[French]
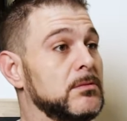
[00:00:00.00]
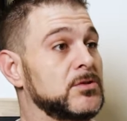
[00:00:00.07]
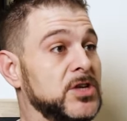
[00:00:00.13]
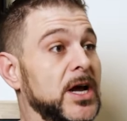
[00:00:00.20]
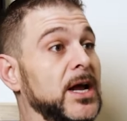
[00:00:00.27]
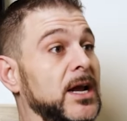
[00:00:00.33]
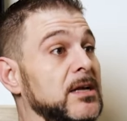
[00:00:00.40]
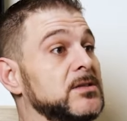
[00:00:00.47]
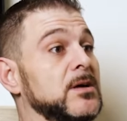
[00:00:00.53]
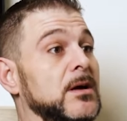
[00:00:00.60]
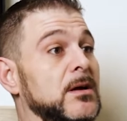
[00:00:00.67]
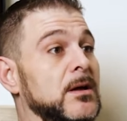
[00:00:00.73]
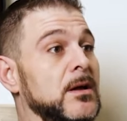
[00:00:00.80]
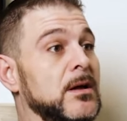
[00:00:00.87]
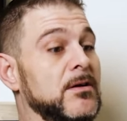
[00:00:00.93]
j'ai réglé ça.
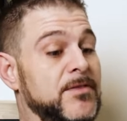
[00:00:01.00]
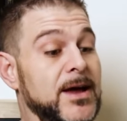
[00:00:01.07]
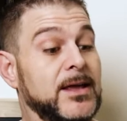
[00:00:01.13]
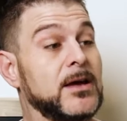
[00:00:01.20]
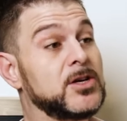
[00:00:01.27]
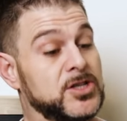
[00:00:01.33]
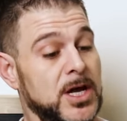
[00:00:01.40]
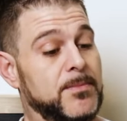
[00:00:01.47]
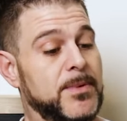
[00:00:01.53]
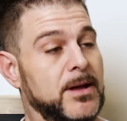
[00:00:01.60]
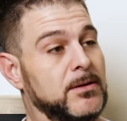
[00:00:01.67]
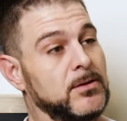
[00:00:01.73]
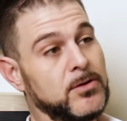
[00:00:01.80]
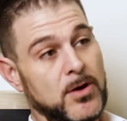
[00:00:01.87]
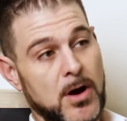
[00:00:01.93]
Fait que, je
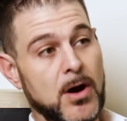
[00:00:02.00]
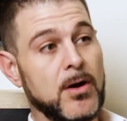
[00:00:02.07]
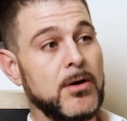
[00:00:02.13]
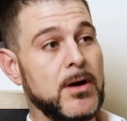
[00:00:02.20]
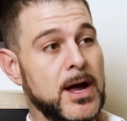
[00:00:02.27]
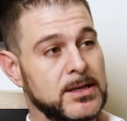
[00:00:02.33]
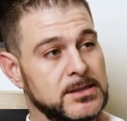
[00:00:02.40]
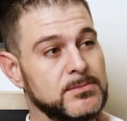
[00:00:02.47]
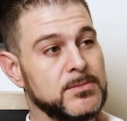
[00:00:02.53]
répète, de 1 à 10